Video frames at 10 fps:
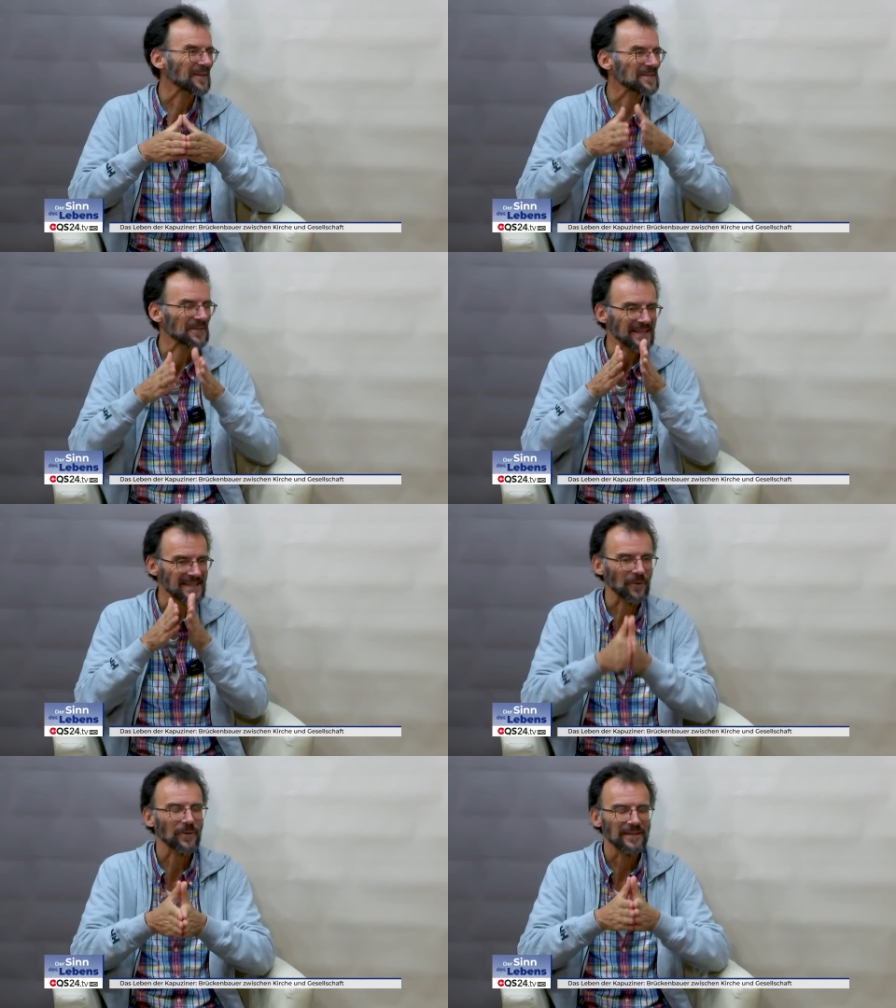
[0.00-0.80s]
also
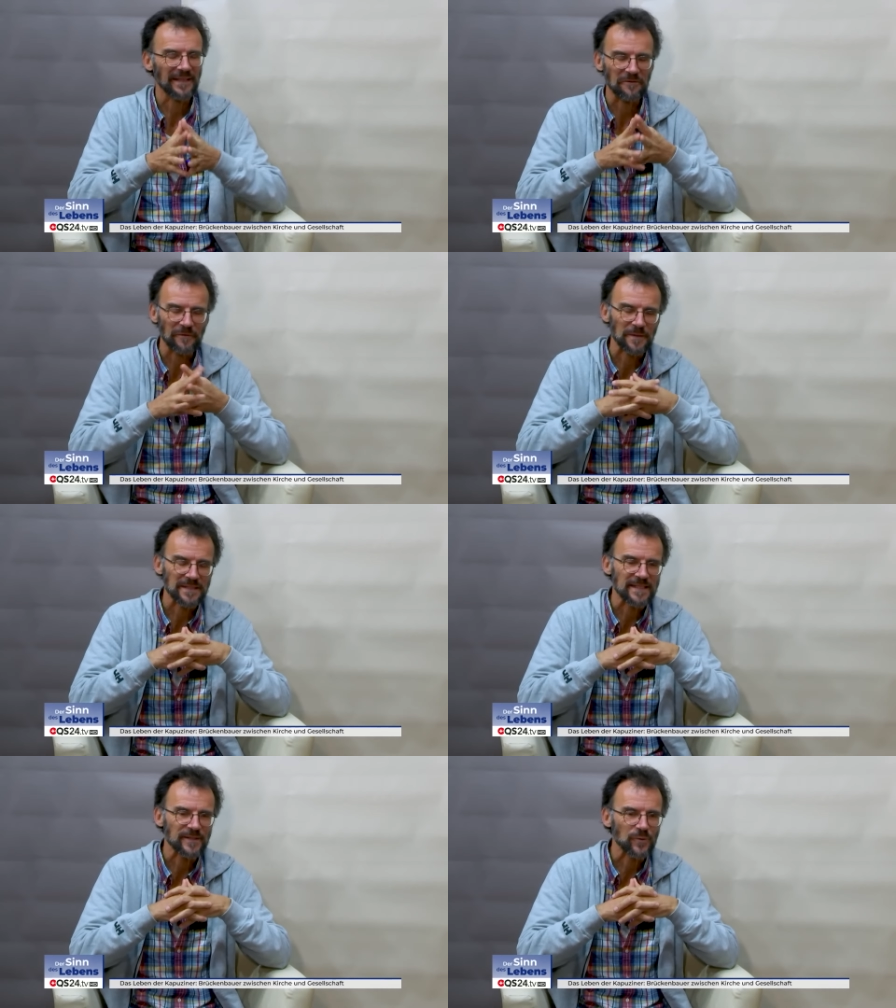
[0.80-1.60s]
dieser Orden, den
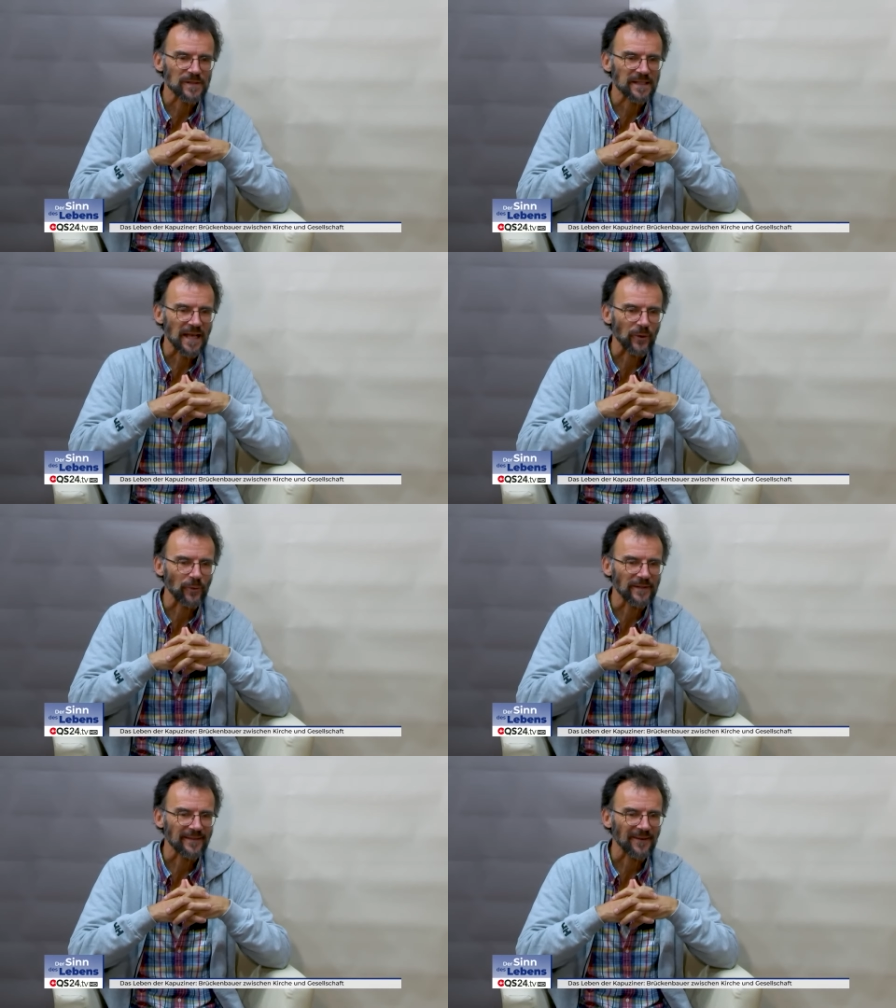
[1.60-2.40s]
Franziskus
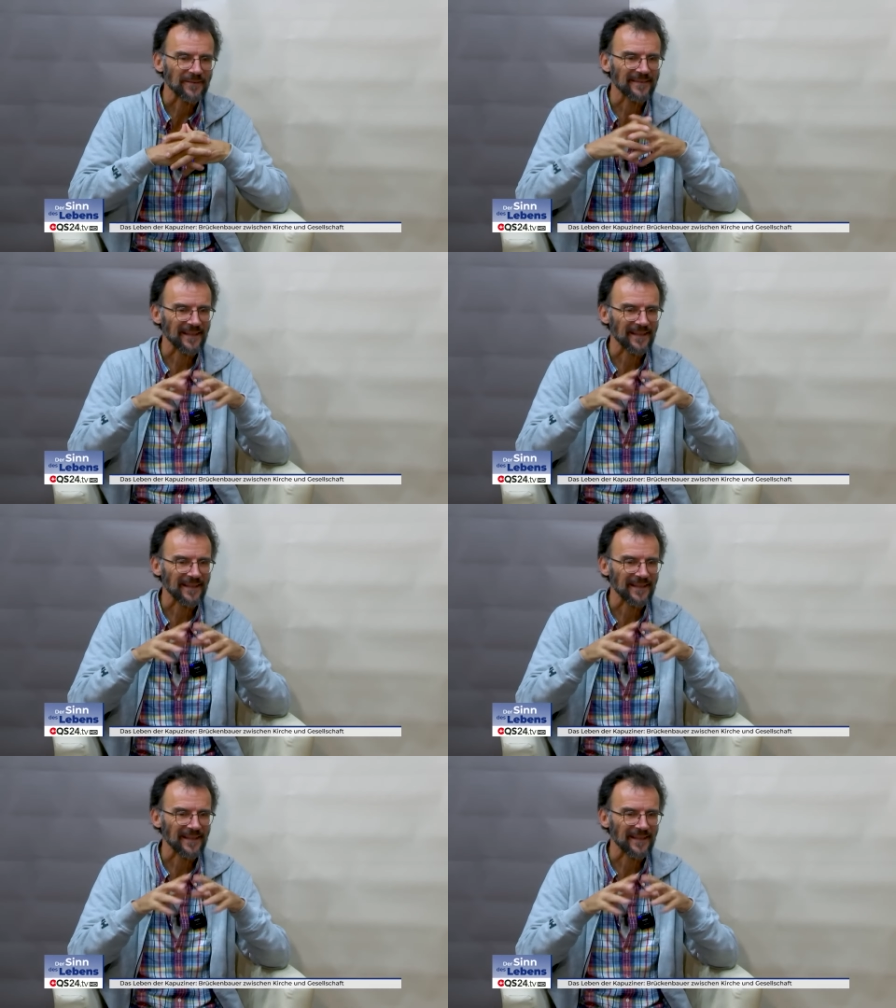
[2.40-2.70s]
gegründet hat,